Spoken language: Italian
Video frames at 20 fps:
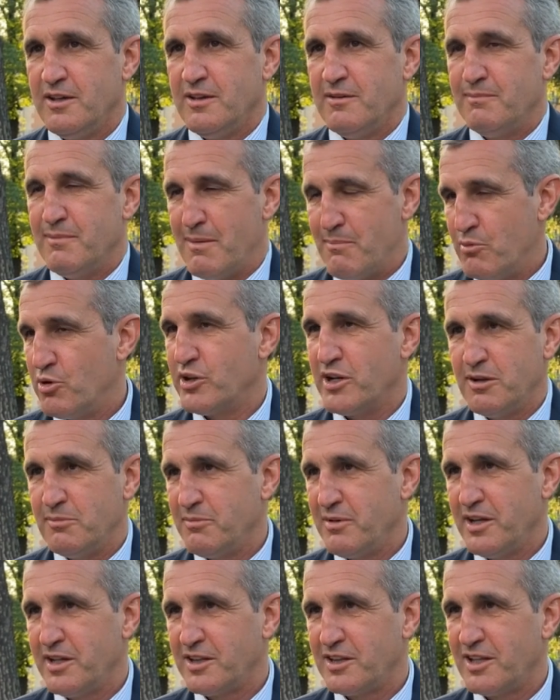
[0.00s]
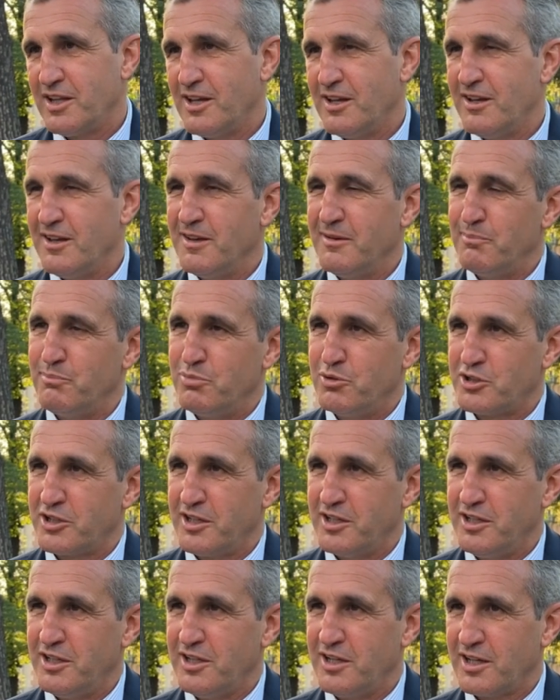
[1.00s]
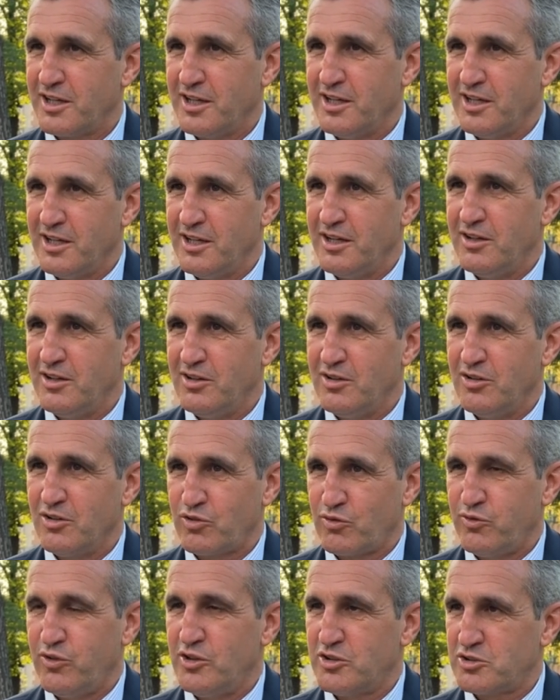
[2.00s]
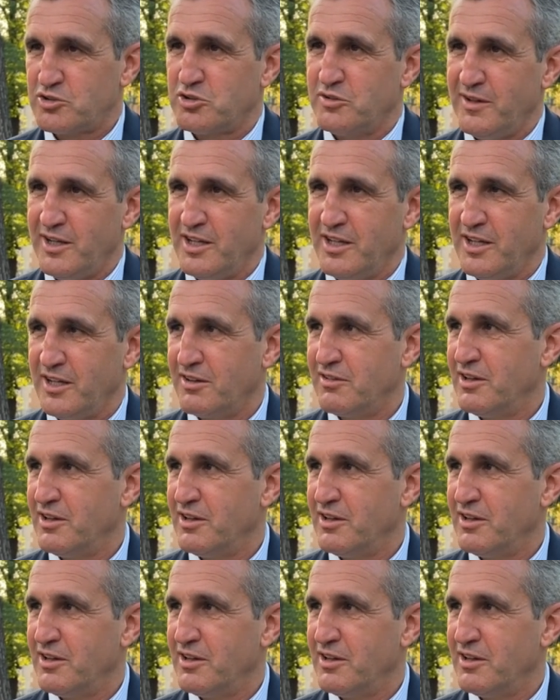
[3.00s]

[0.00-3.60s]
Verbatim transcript: ma moralmente potrei dire che lo sforzo vale